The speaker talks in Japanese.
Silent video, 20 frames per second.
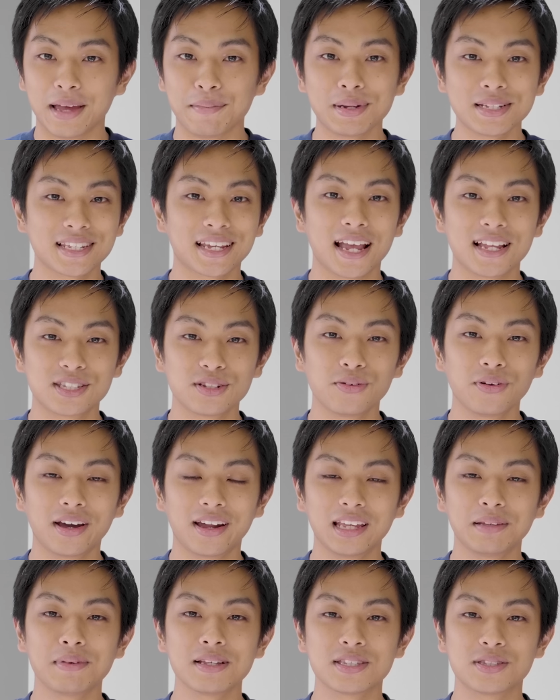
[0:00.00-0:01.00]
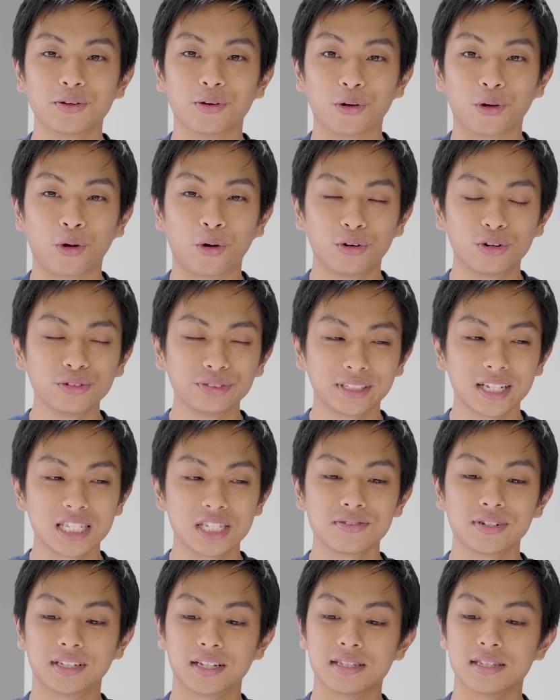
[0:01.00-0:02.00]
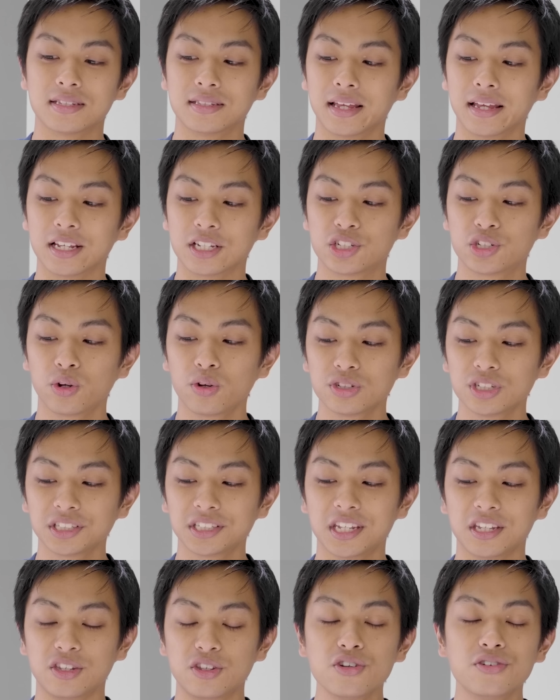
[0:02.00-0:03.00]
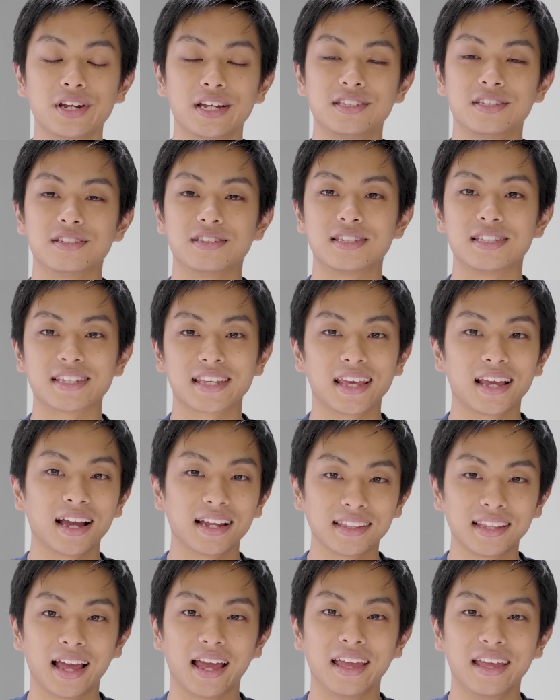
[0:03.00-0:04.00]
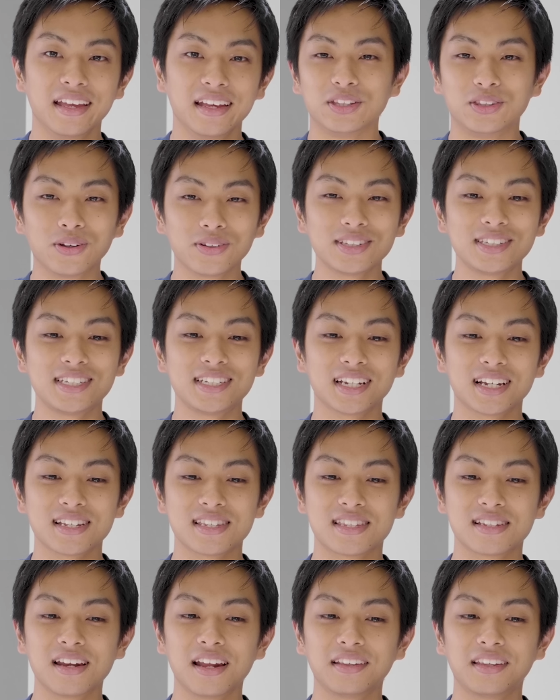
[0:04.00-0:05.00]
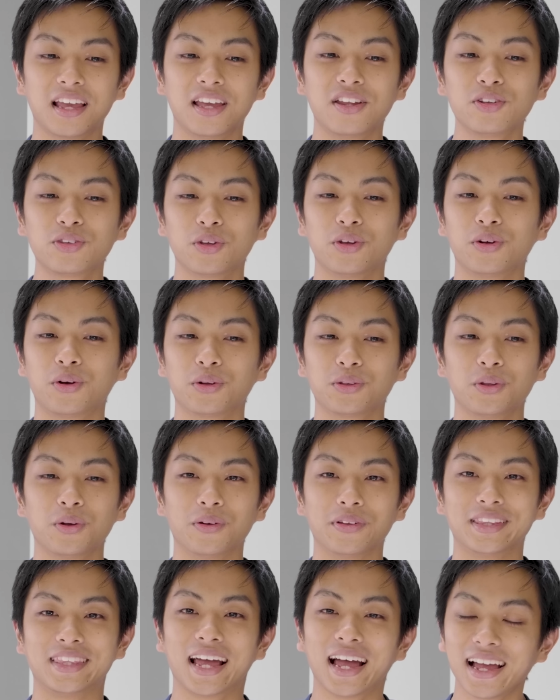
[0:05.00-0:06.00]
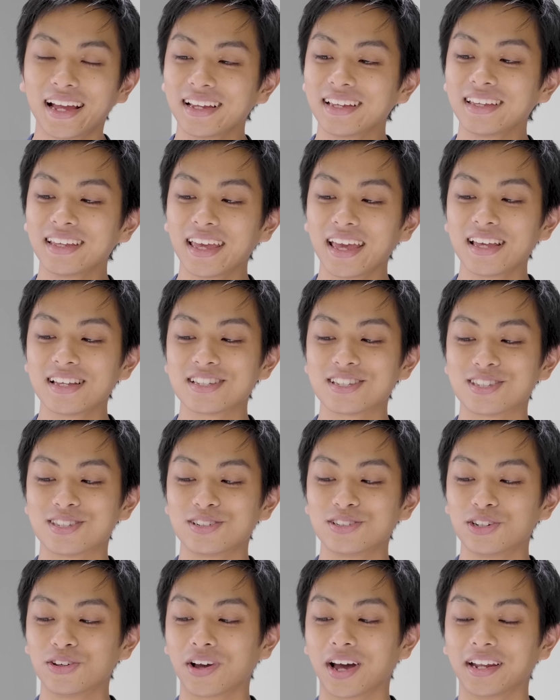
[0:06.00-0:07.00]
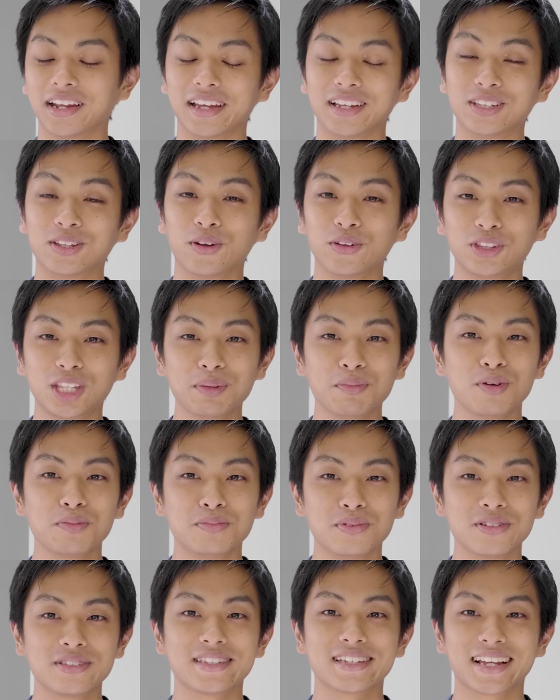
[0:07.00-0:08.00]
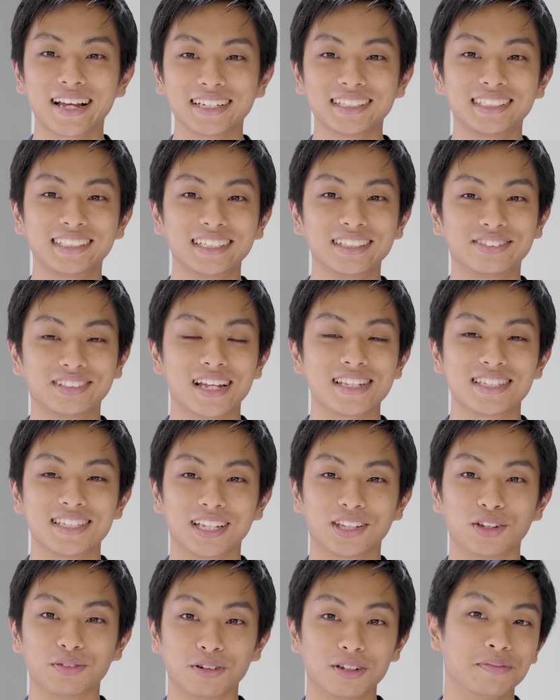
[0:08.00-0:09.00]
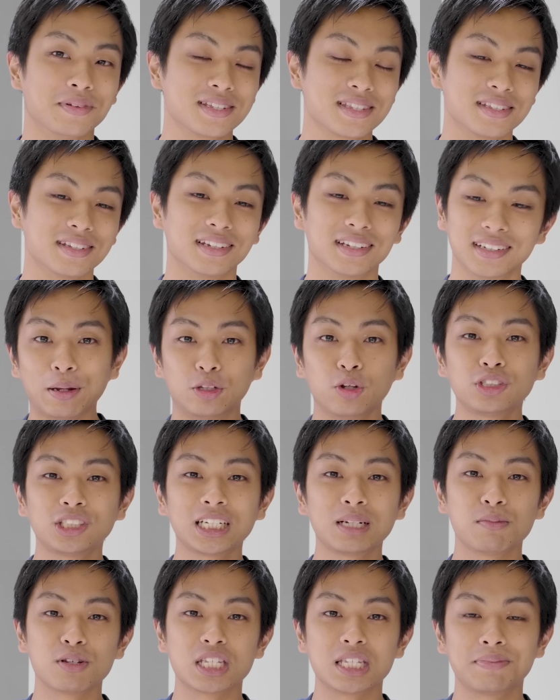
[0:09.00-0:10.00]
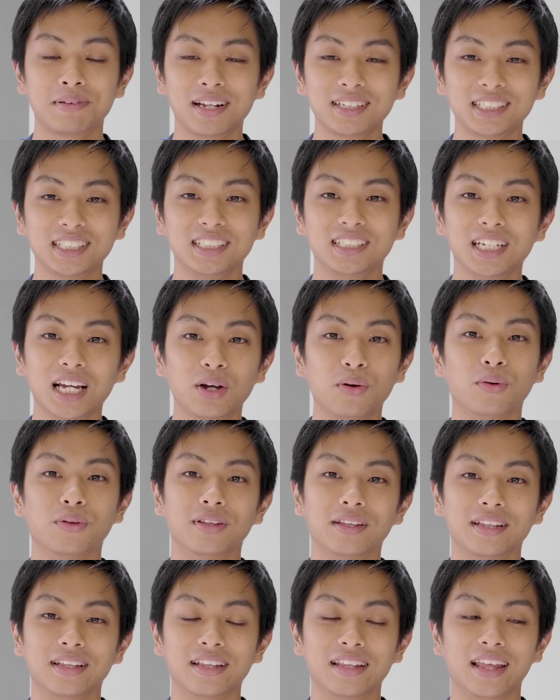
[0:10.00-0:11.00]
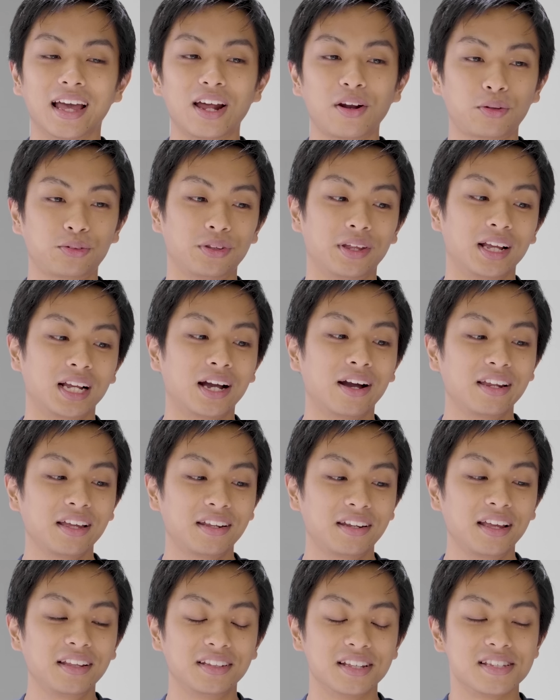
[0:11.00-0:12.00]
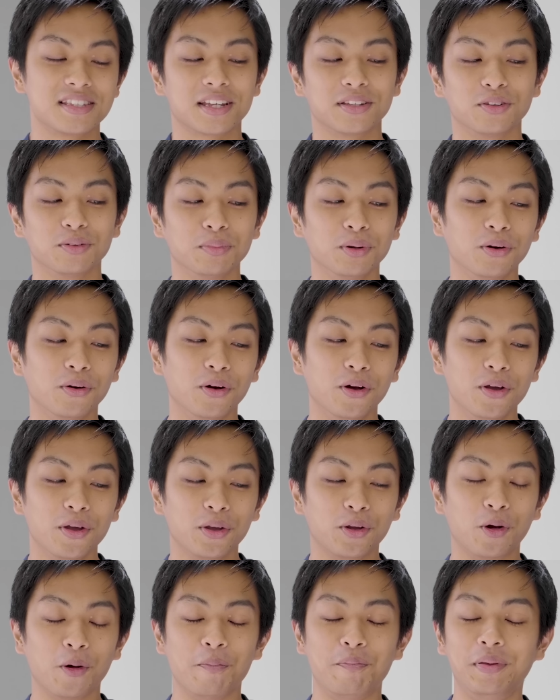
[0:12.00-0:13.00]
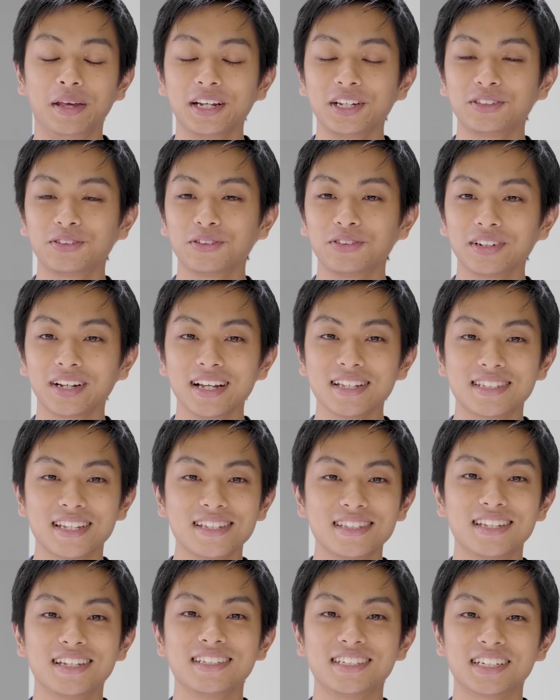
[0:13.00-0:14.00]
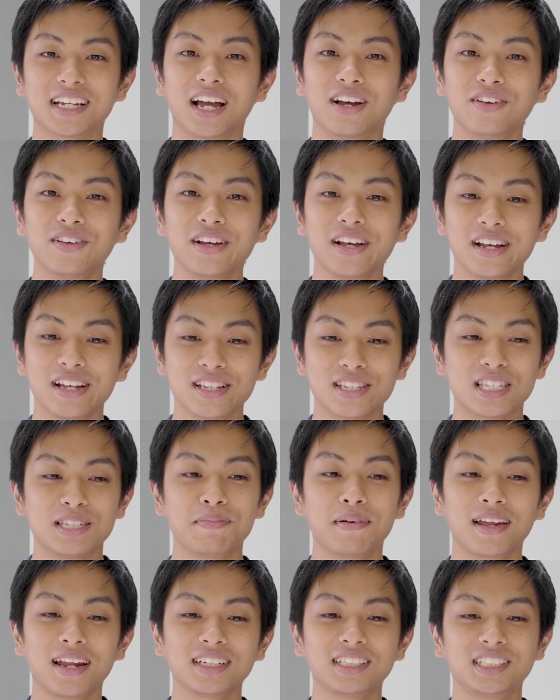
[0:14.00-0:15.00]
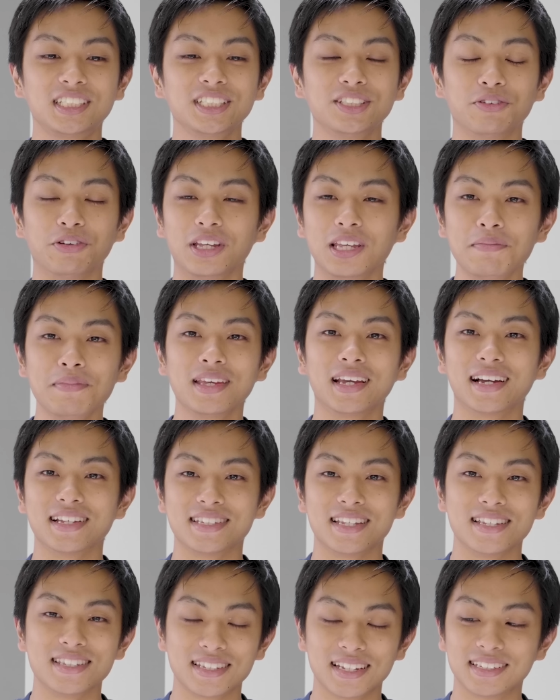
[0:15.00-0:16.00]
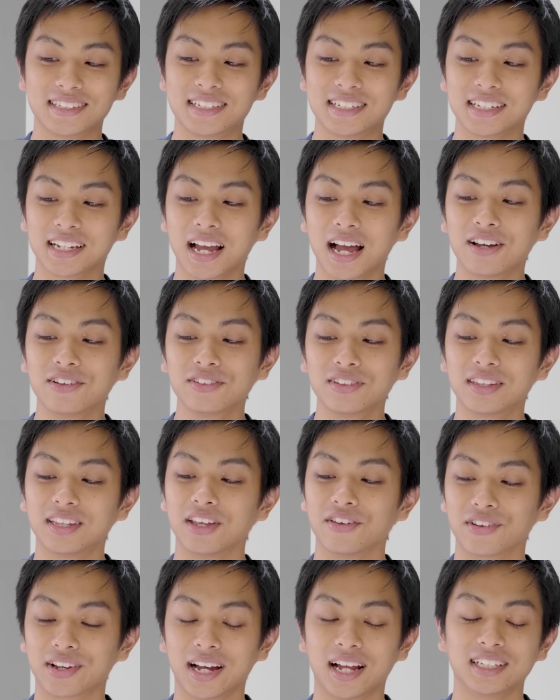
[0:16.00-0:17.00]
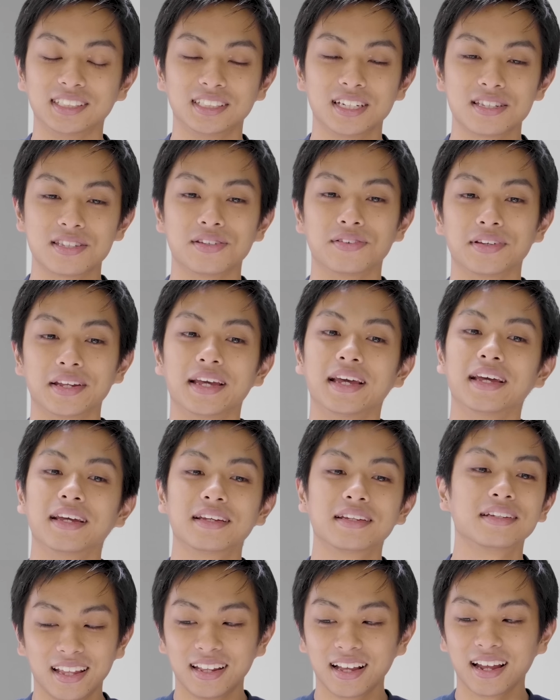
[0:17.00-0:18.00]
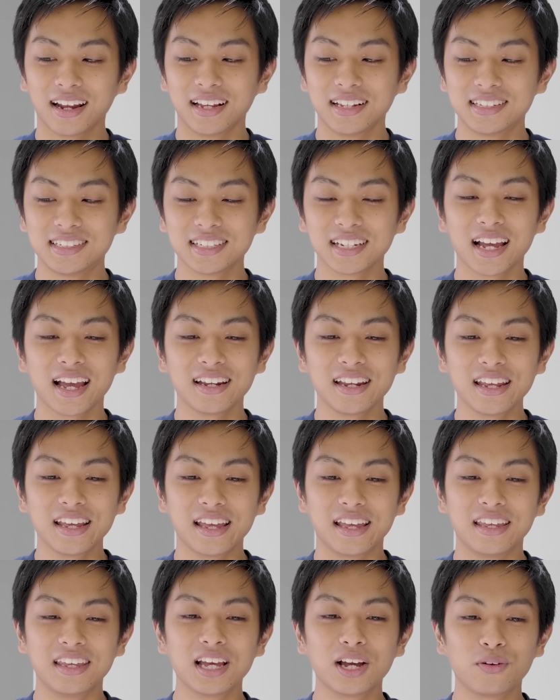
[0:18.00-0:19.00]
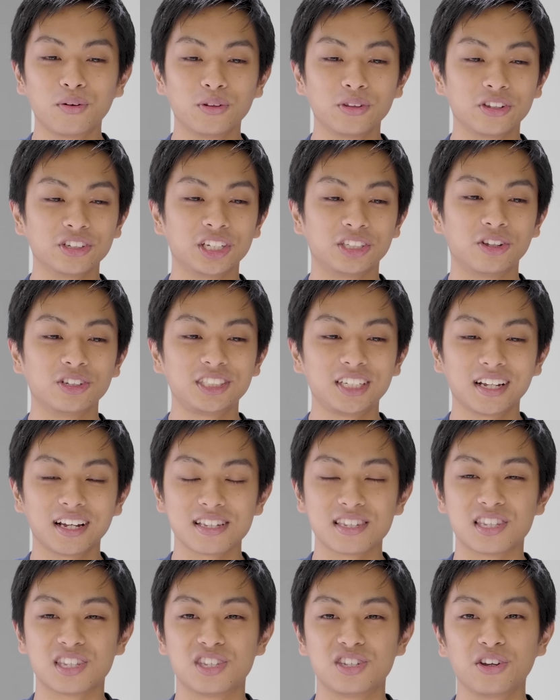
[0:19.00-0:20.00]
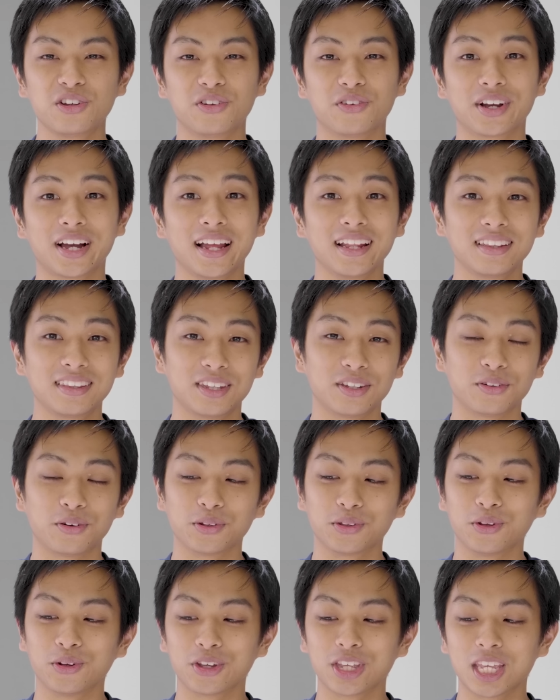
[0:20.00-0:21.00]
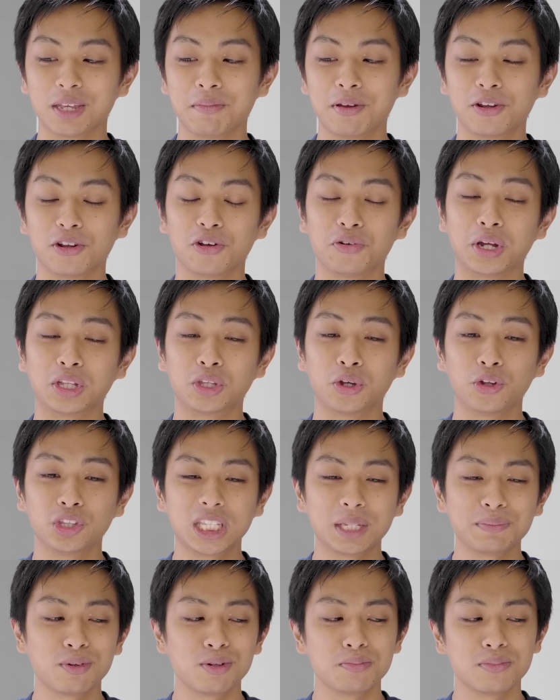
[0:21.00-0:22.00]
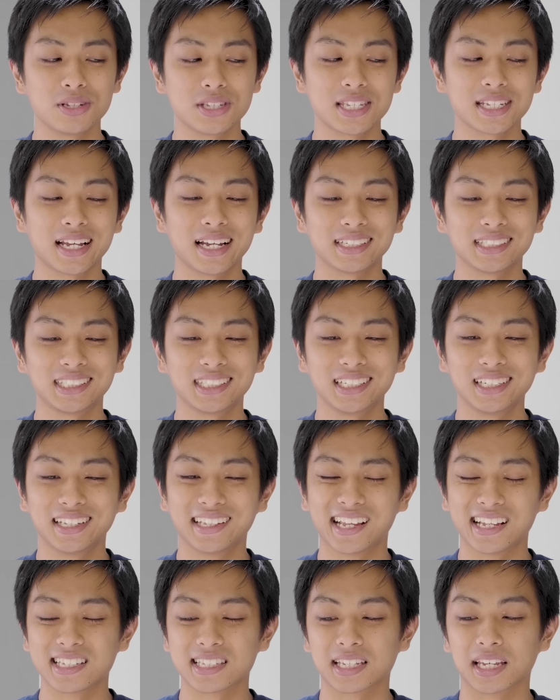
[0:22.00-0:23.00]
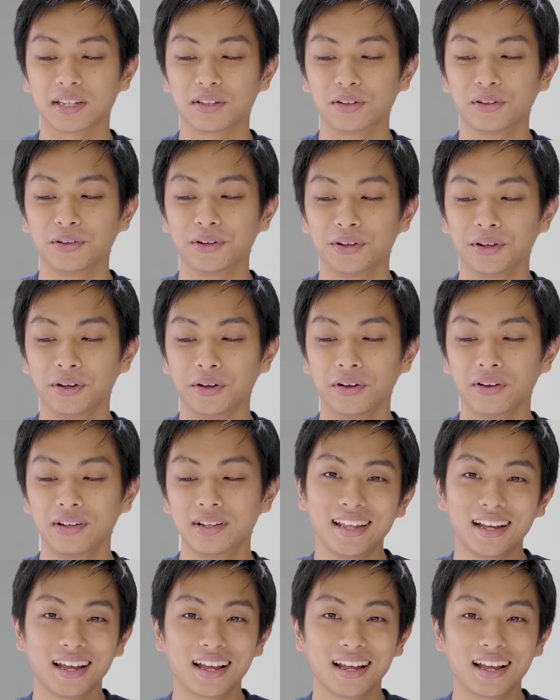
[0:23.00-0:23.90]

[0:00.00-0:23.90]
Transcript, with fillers: えまず結論から言いますと、この2つはですね、正直優劣つけがたい。どっちが優れているということを断言するのがね、とても難しい2つだと思います。まあ、どちらも素晴らしいイヤホンであるには変わりはないんですけども、こう、ベクトルが全然違う。素晴らしいの意味が全然違うっていう感じですよね。だから一概にイヤホンとしてどちらが強いのかっていうことを決めるのはとても難しいんですけど、